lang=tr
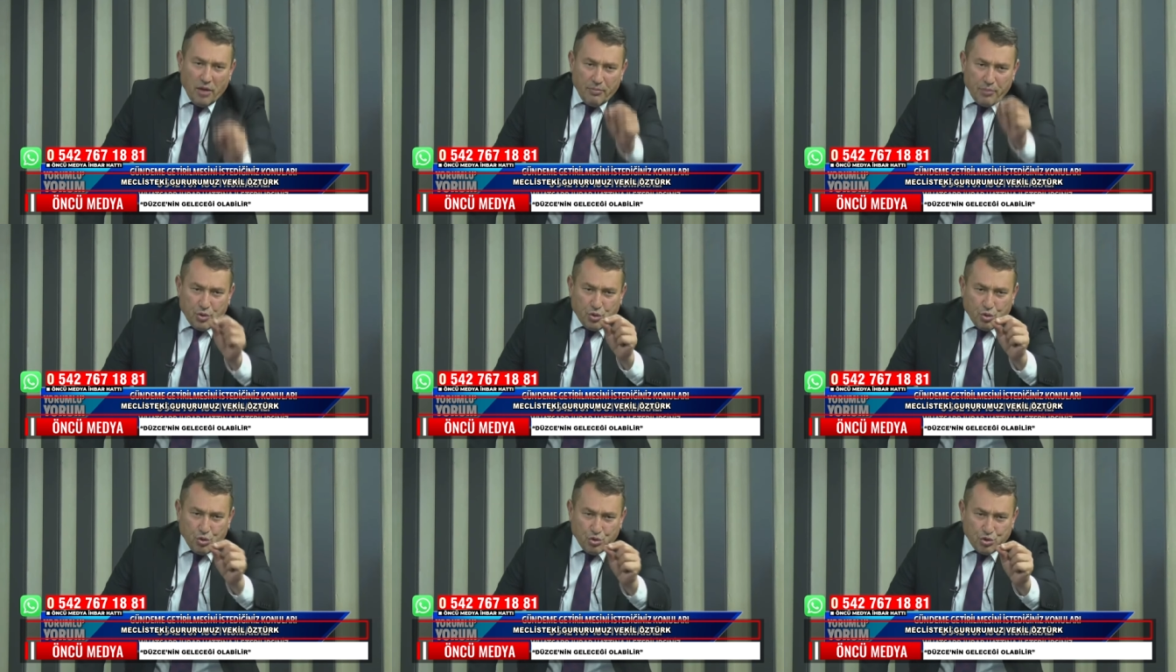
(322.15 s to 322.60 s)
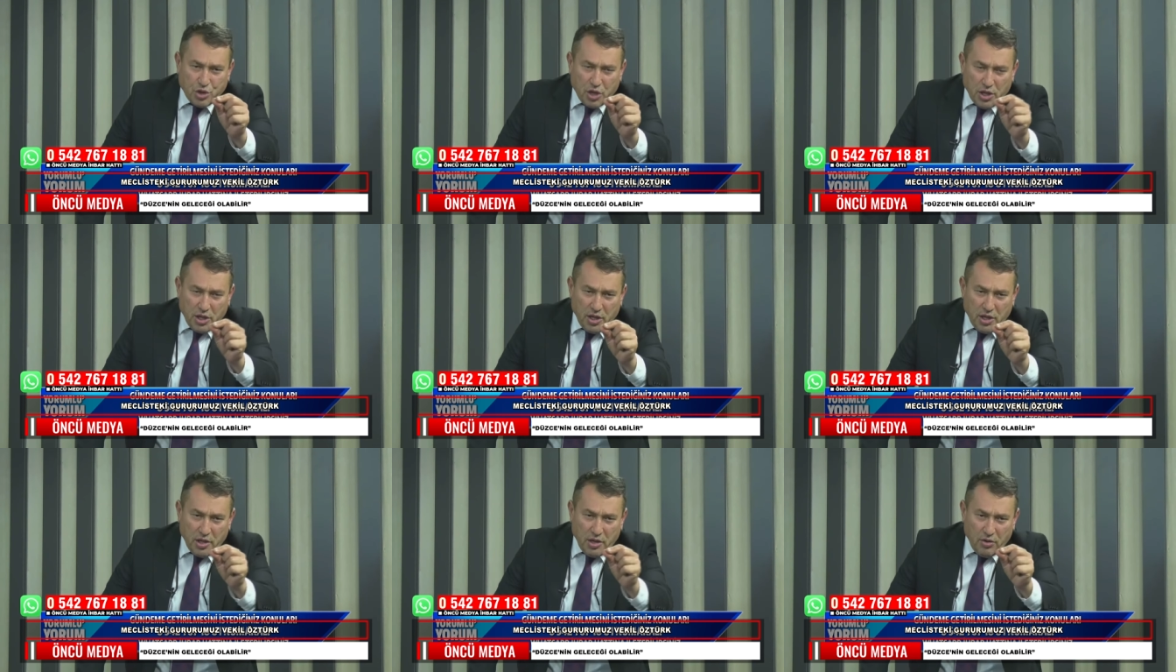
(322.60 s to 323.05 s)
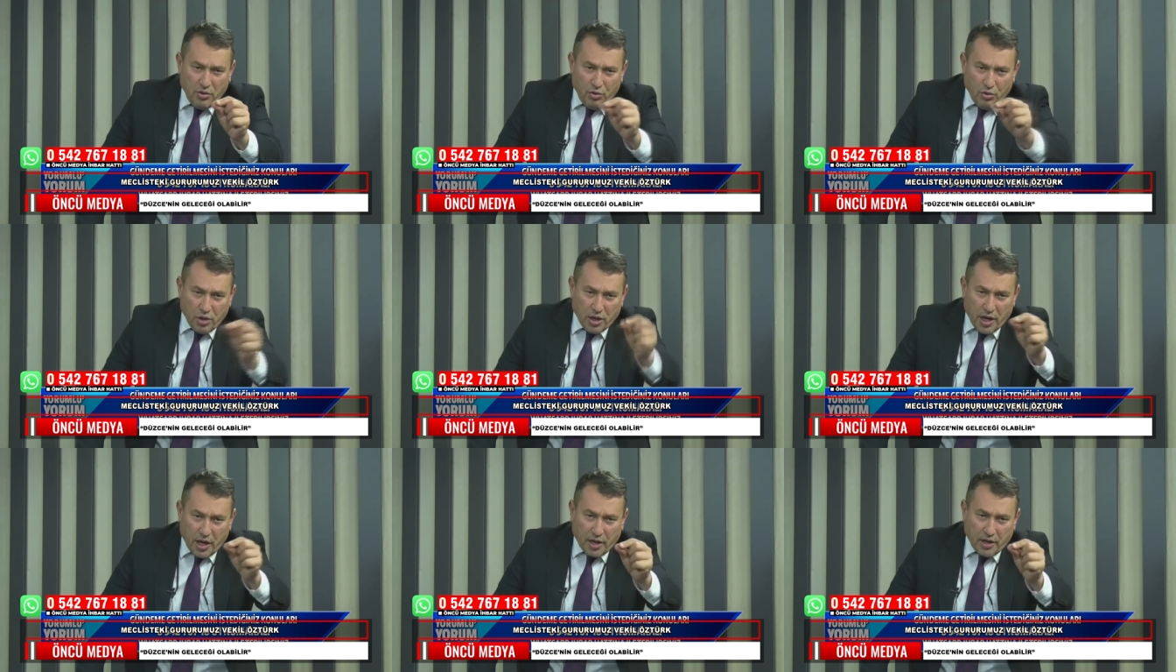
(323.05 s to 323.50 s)
Bir Düzceli
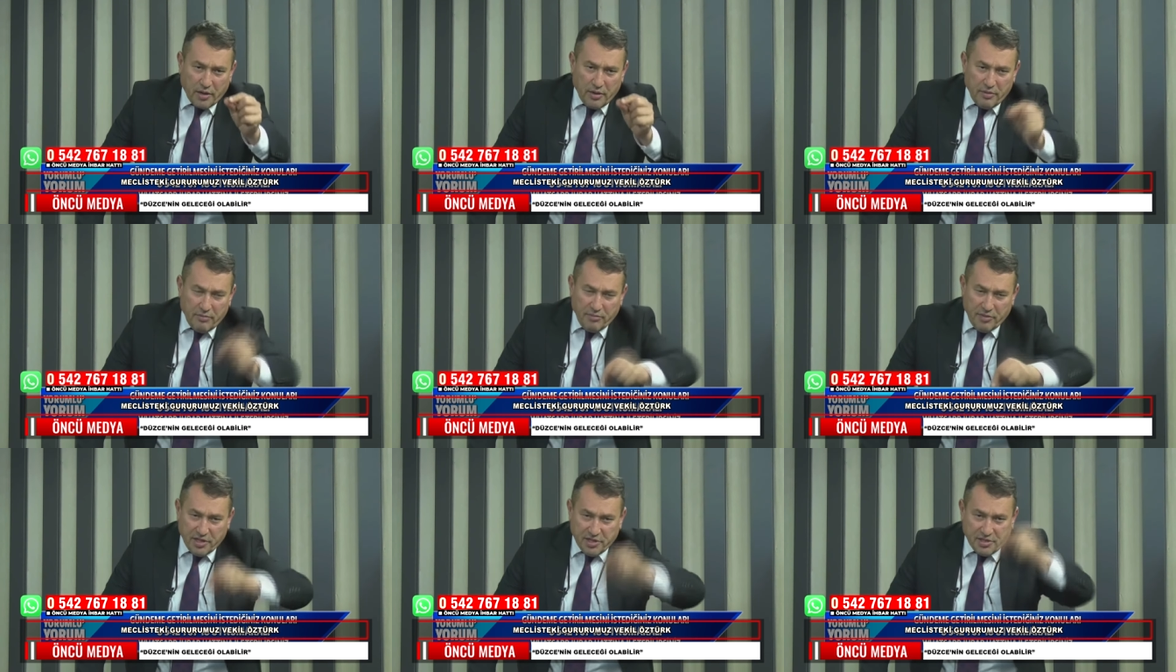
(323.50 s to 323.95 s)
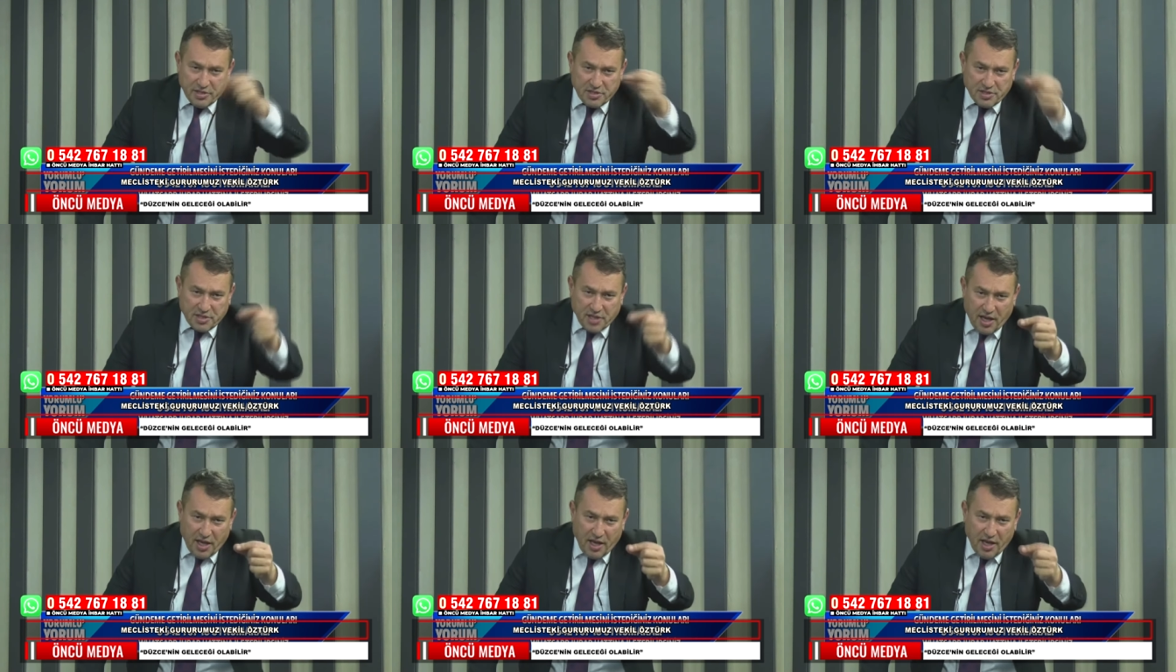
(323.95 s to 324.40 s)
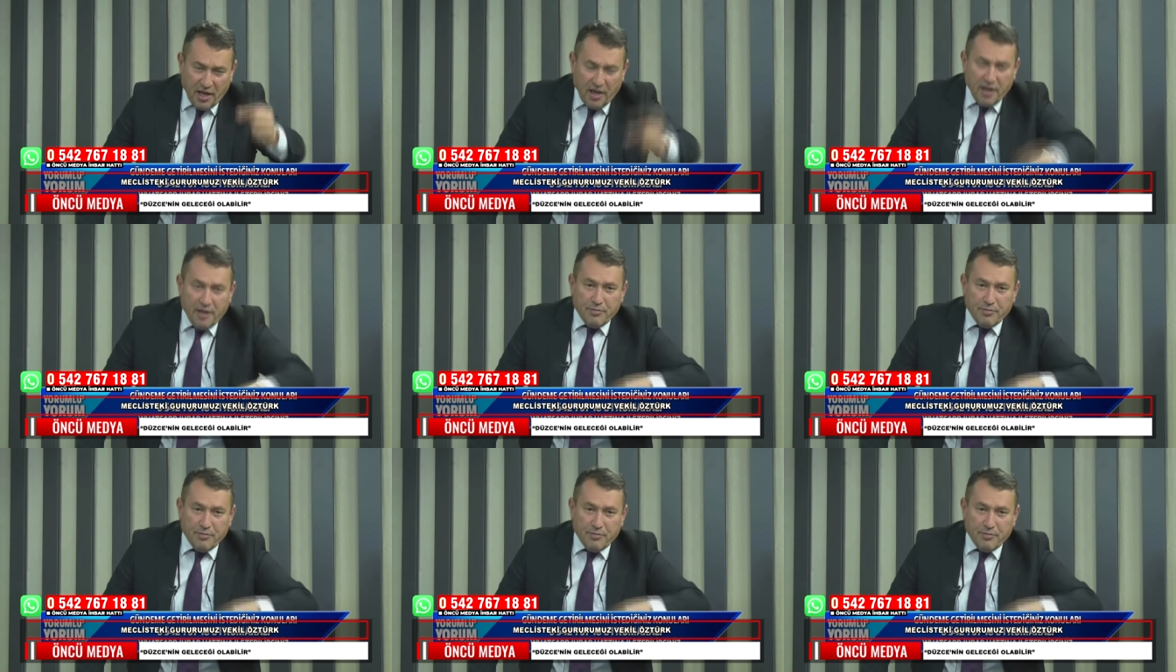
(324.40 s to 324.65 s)
olarak mecliste